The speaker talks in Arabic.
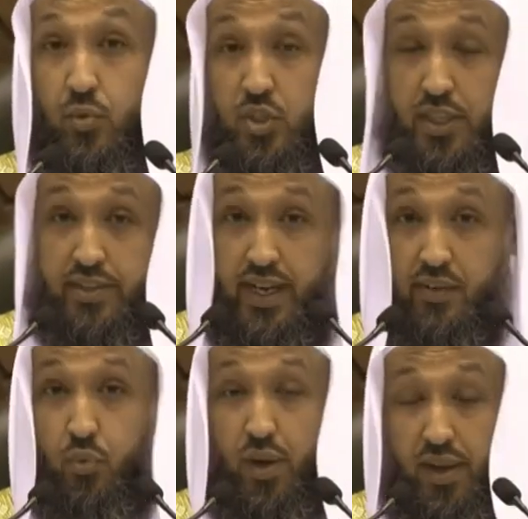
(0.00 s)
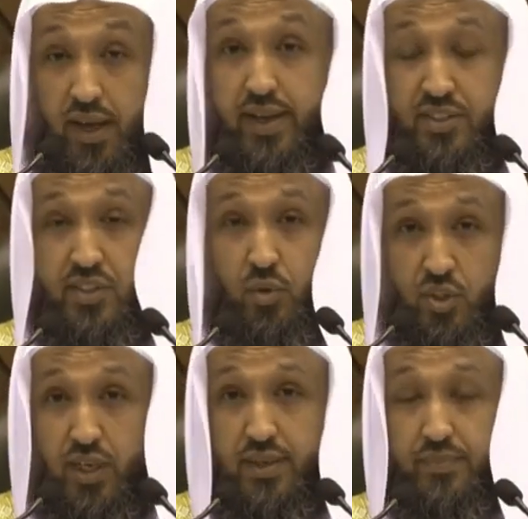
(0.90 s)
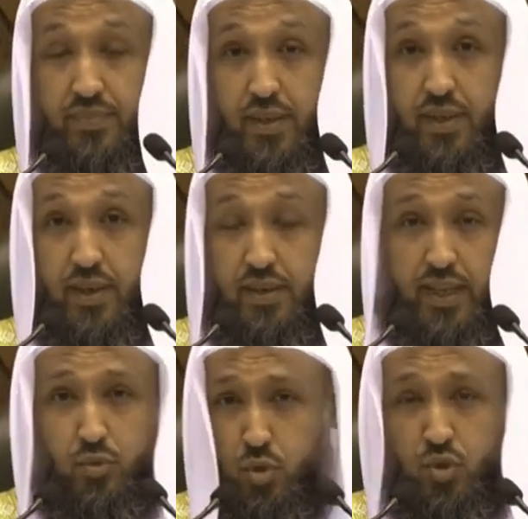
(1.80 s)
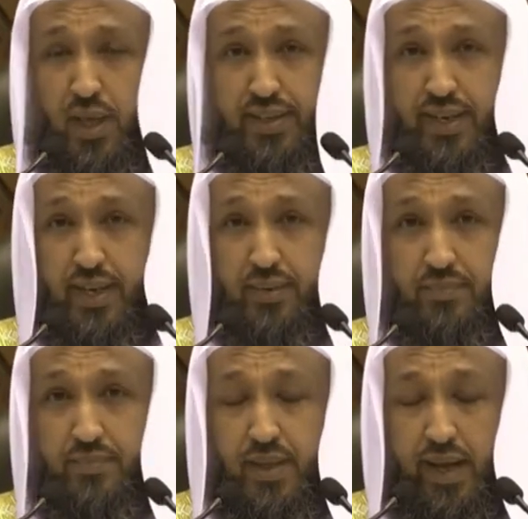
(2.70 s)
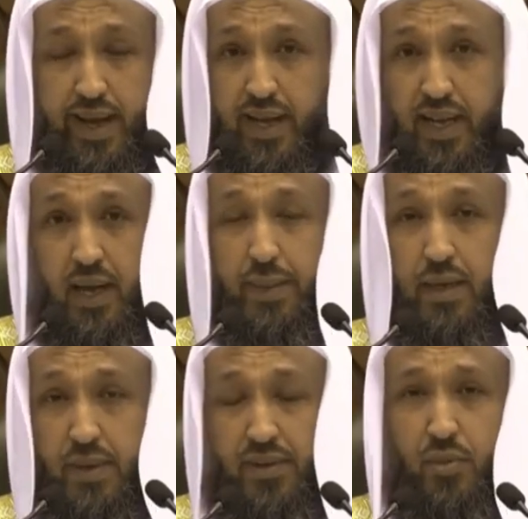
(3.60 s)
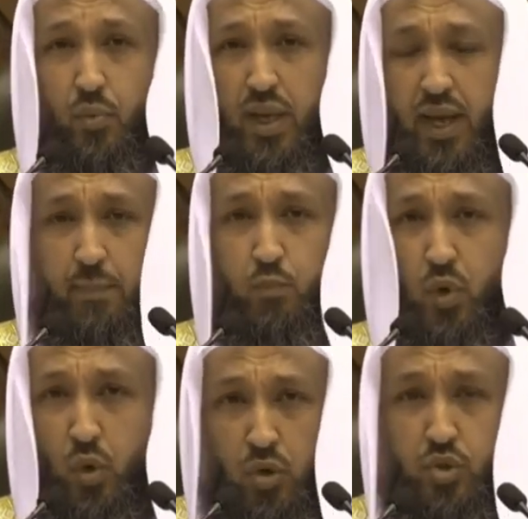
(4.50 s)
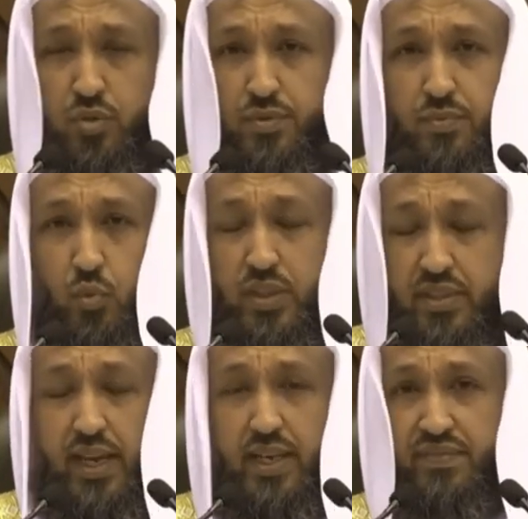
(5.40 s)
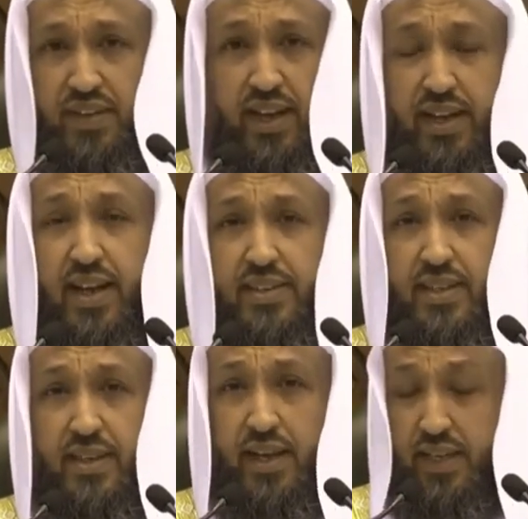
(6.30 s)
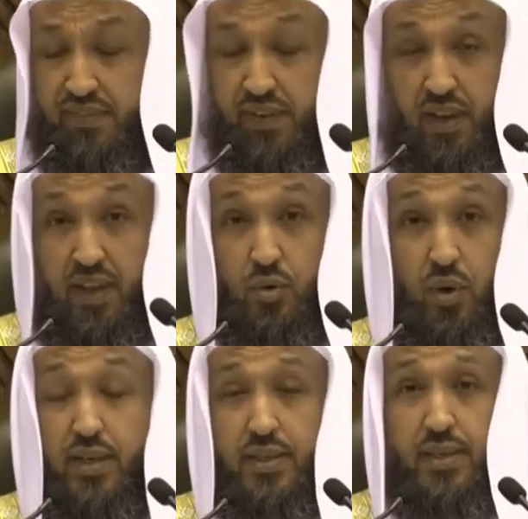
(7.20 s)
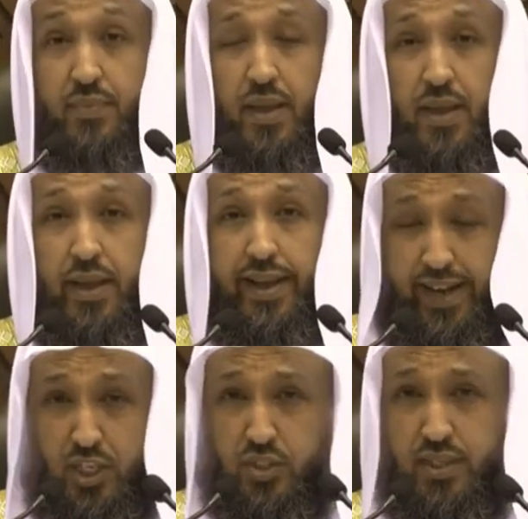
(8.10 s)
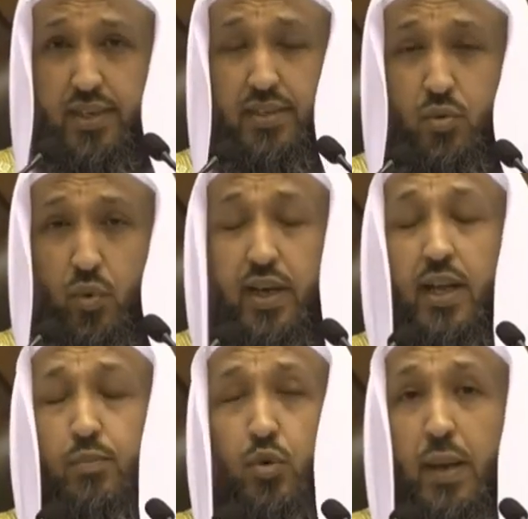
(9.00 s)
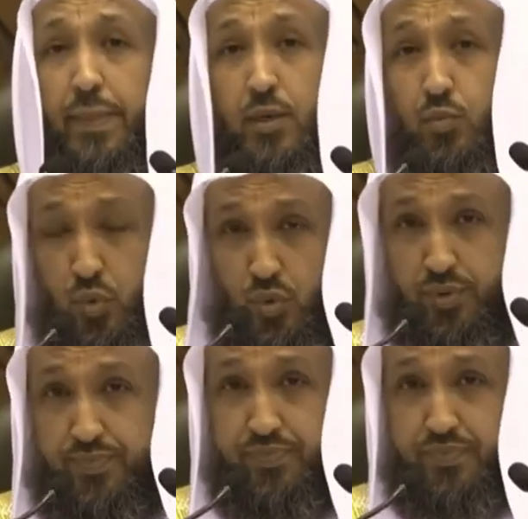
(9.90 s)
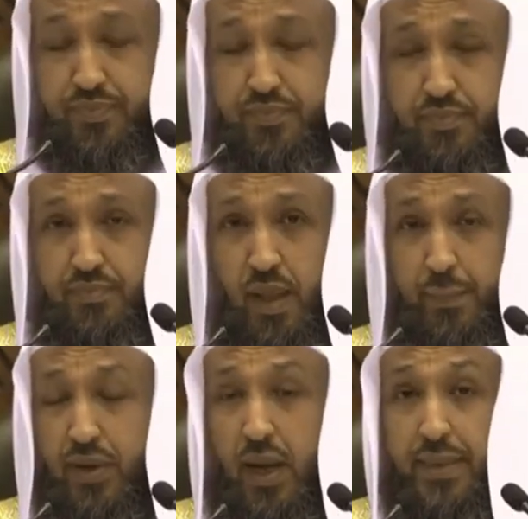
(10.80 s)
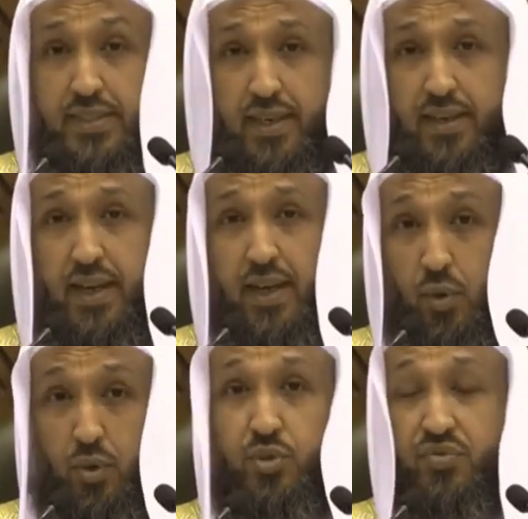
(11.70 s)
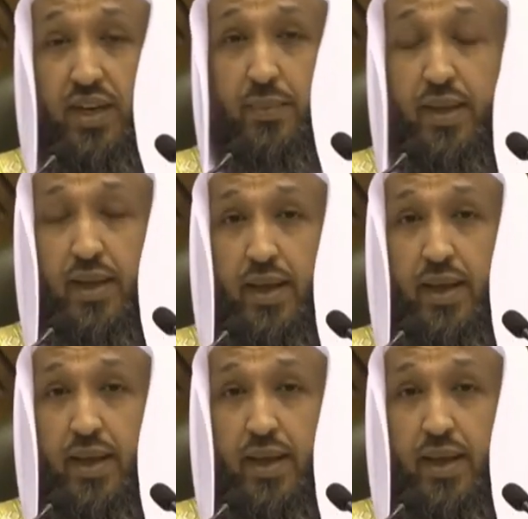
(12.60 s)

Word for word: إن وجدت عفو الله عز وجل لن تصارع آلام المرض والهم والحزن والدين في حياتك إن عفى الله عنك عشت وقلبك مغمور برحمة الله ولطفه